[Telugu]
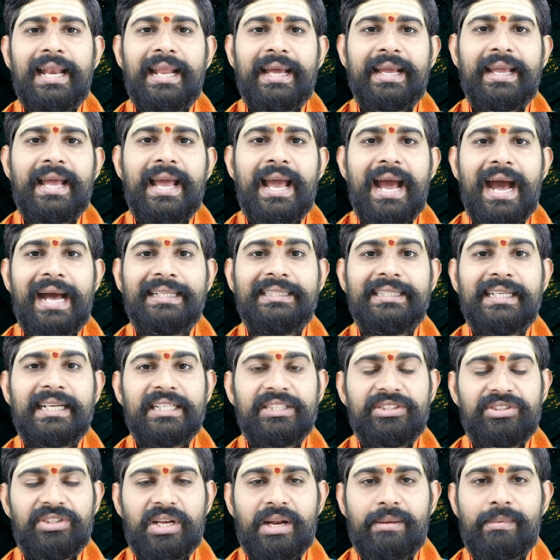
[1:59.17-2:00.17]
అలాగే
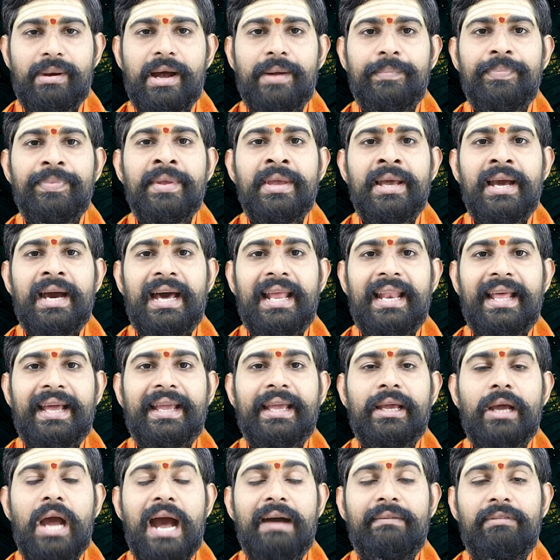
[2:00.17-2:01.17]
అధిక శ్రమ
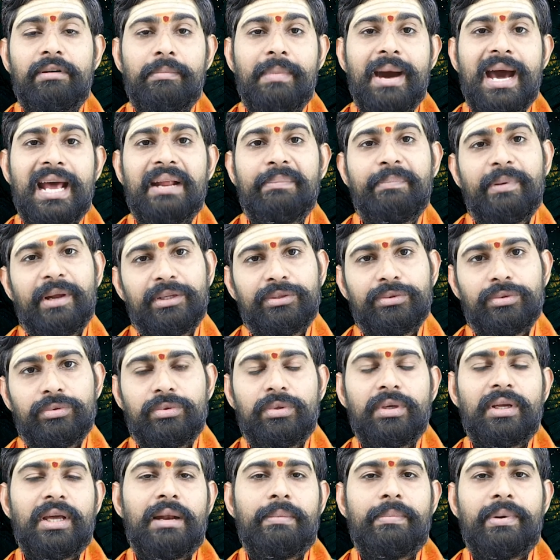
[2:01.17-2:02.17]
అలాగే అవమాన
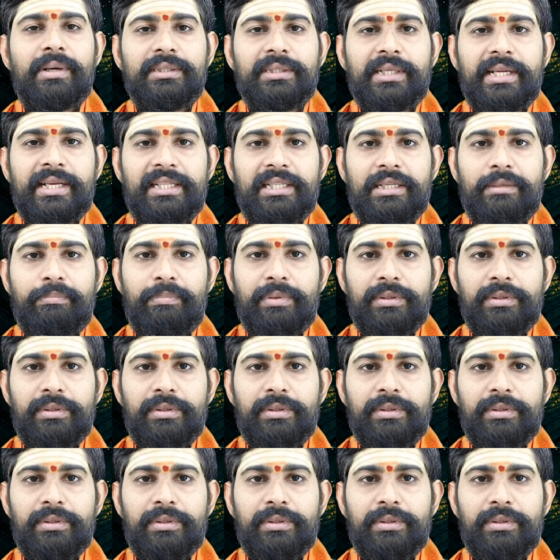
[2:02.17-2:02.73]
పరిస్థితులు కనపడుతున్నాయని